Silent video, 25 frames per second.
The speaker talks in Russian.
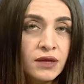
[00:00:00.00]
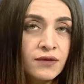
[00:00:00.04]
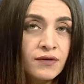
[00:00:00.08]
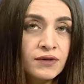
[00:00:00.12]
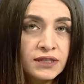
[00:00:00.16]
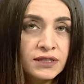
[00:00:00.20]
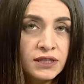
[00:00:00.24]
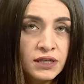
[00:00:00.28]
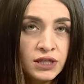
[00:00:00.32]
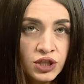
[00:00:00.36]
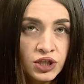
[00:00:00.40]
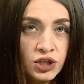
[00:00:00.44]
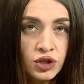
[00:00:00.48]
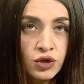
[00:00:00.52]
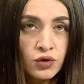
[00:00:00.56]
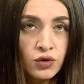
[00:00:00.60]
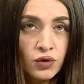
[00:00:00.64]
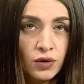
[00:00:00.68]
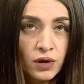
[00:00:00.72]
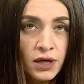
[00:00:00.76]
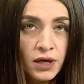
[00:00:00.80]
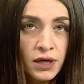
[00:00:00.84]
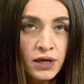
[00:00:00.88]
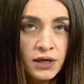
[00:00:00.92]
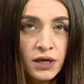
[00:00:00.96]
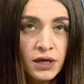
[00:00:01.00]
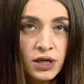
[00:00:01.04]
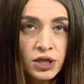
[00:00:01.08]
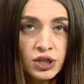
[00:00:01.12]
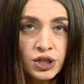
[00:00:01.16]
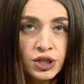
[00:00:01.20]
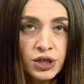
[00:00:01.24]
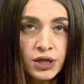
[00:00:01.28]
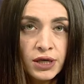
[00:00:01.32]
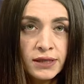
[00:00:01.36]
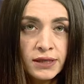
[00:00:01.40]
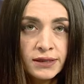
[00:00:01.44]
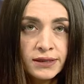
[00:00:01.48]
24-летняя
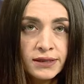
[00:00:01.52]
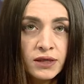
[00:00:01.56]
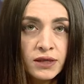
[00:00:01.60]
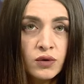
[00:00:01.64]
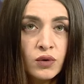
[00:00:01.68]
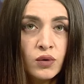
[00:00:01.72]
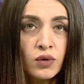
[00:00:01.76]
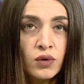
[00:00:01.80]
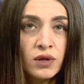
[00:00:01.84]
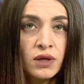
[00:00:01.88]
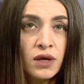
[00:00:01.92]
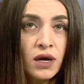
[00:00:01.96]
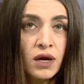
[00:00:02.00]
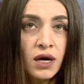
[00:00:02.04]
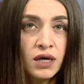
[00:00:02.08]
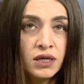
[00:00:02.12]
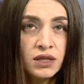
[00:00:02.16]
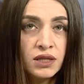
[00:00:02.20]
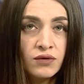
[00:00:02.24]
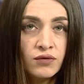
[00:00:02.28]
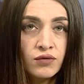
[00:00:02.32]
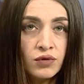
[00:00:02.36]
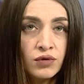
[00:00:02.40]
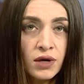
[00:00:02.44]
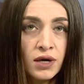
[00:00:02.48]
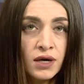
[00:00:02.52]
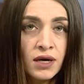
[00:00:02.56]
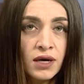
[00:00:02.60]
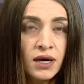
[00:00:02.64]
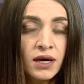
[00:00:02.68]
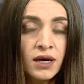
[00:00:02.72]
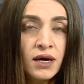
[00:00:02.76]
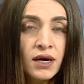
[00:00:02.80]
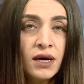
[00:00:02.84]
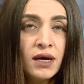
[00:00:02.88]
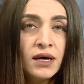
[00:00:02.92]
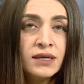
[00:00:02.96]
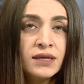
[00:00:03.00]
жительница города
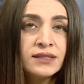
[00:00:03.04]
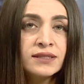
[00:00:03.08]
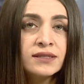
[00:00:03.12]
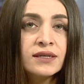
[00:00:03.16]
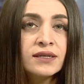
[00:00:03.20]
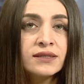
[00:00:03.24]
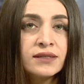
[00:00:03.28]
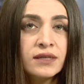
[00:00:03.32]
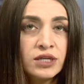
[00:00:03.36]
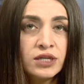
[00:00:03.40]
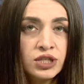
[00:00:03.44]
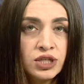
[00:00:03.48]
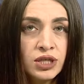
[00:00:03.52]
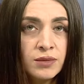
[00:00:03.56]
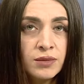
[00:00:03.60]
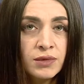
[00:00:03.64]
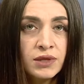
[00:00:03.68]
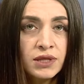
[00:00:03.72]
Агдавурака с различными